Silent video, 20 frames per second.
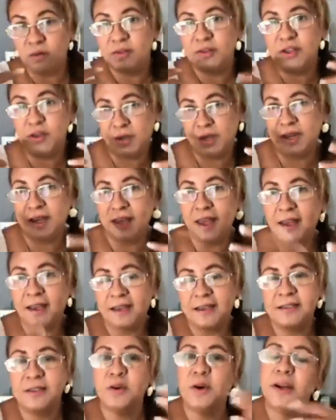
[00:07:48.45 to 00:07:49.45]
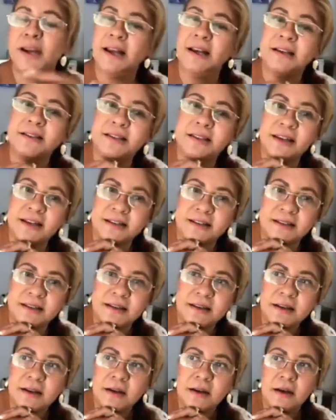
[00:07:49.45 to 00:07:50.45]
Yo creía que eso era el estrés.
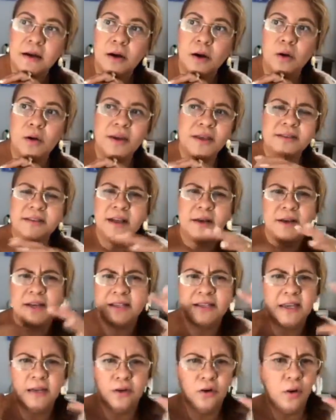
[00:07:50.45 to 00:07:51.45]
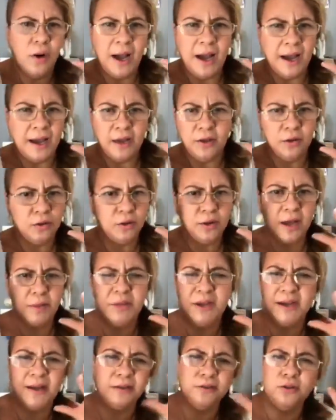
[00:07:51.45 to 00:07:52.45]
O que estaba así enojado,
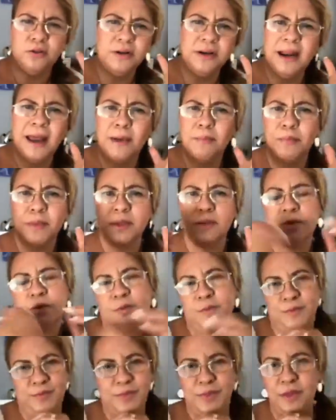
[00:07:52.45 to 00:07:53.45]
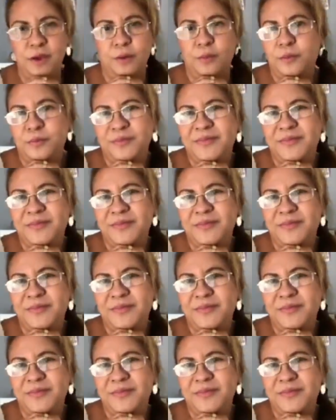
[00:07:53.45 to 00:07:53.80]
caminando rápido. No.